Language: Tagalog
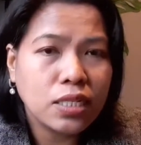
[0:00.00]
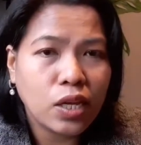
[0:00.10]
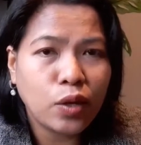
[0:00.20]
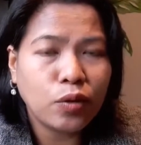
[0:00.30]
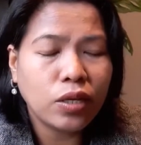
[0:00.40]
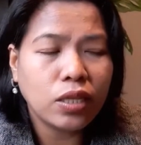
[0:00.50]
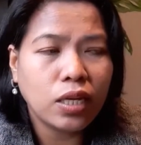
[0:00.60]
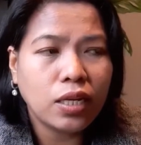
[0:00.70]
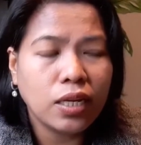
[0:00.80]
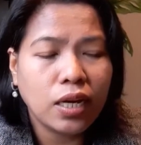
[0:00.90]

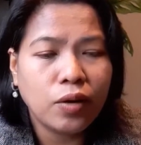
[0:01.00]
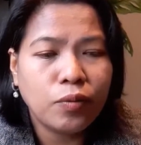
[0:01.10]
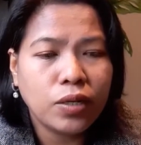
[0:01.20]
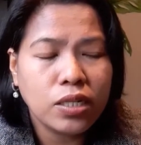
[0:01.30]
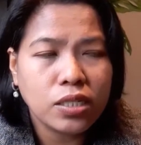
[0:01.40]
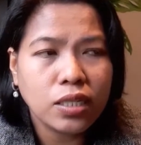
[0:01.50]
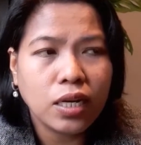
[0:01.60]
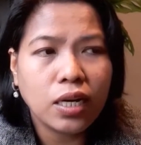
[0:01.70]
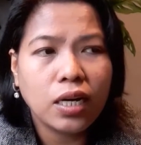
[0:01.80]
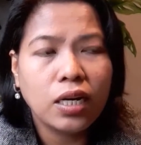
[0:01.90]
security na where is
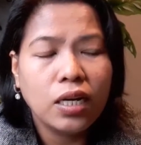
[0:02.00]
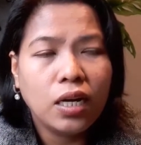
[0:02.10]
the,